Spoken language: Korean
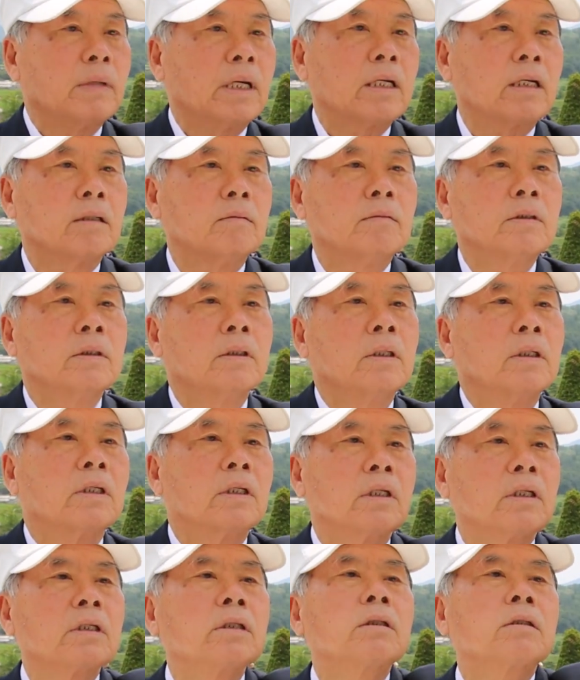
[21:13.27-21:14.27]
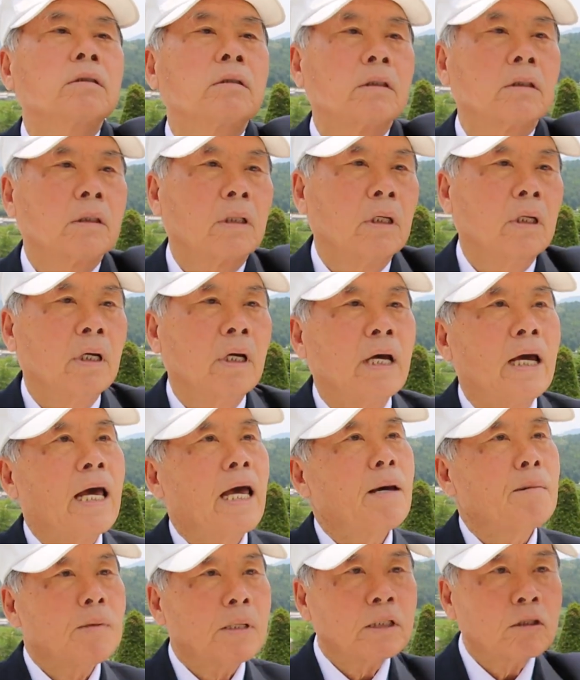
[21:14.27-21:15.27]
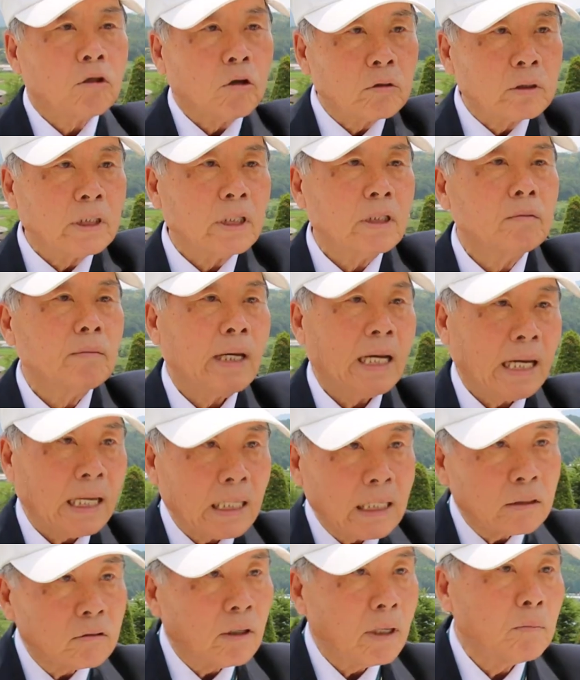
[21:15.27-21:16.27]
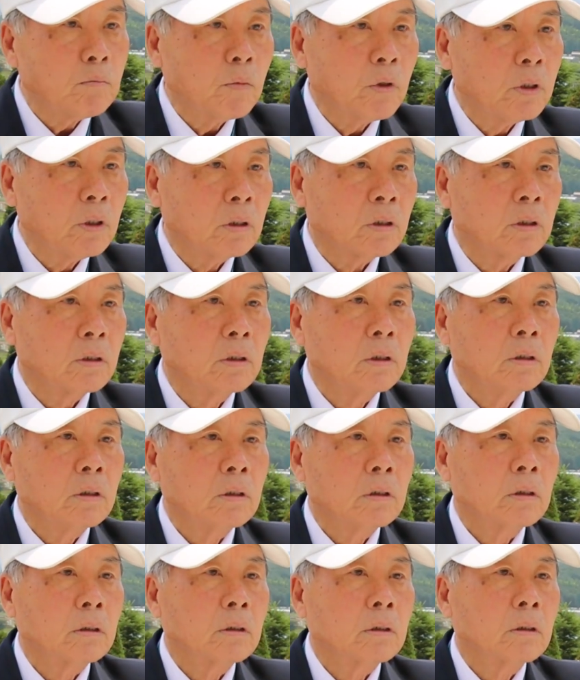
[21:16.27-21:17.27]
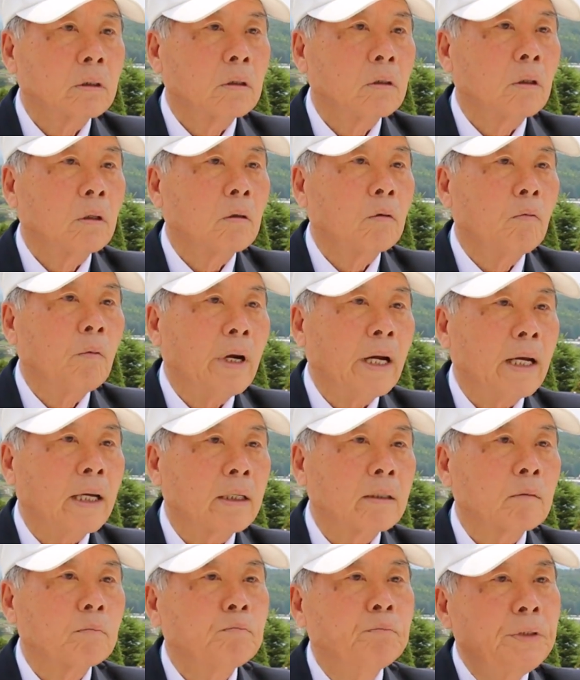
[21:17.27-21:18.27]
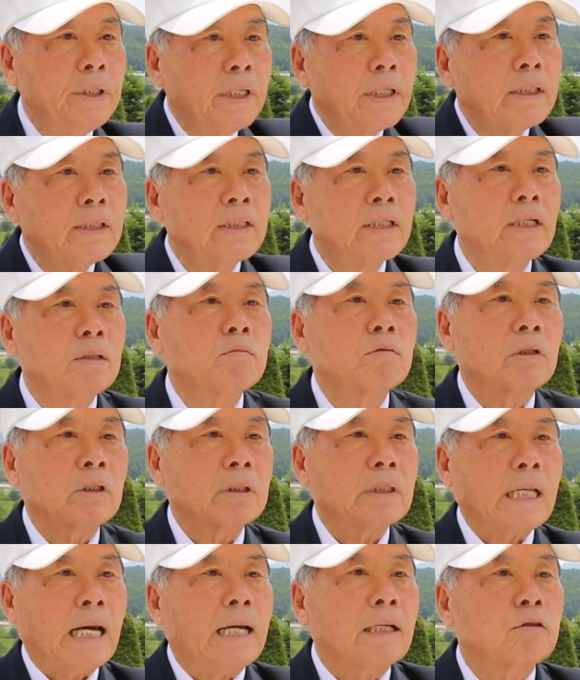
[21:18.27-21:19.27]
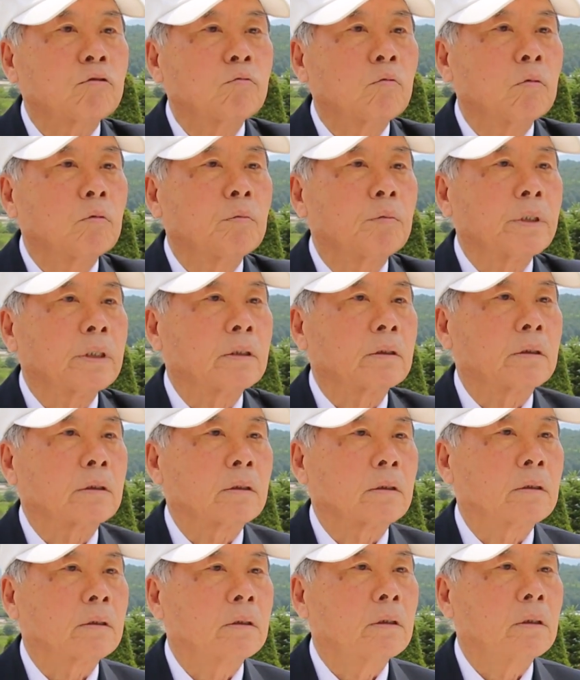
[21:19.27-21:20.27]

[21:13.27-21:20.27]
막 하면 쓰러져. 해만 떴다 하면 하나도 안 보여. 왜? 비행기가 무서워 다 숨어버렸어.